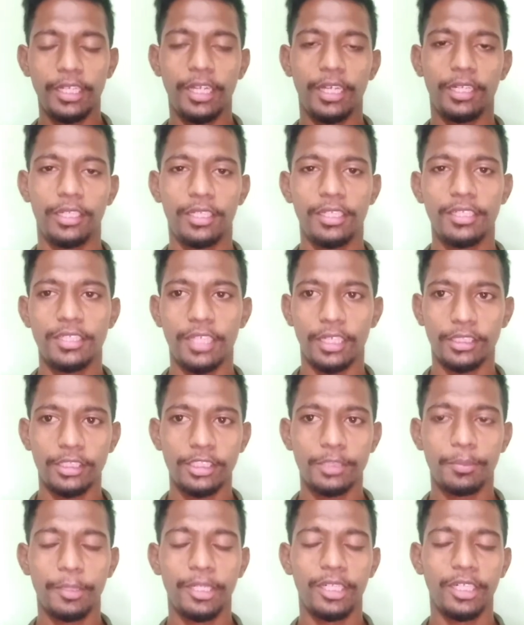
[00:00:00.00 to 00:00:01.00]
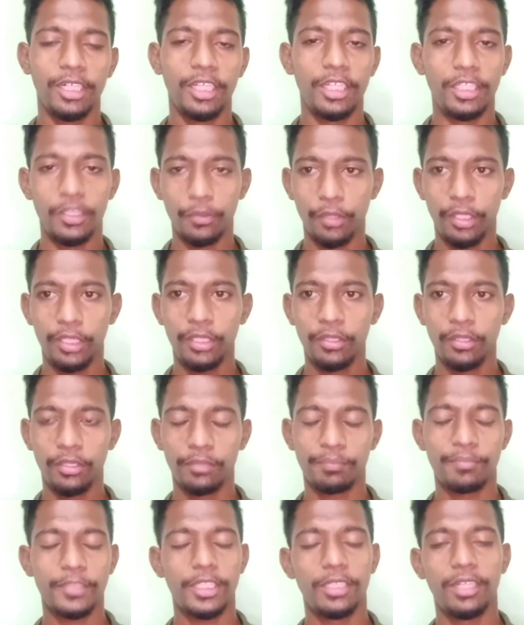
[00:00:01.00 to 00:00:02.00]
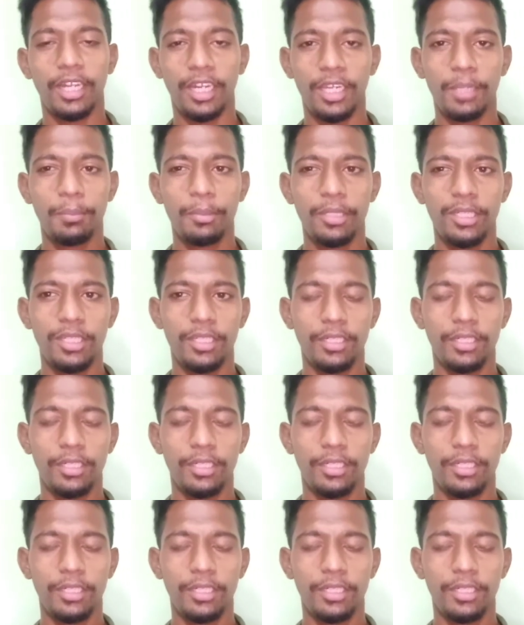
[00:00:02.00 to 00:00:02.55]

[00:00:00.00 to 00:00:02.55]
எனக்கு சஜஸ்ட் பண்ணிங்கன்னா இது வரைக்கும் நிறைய பேர்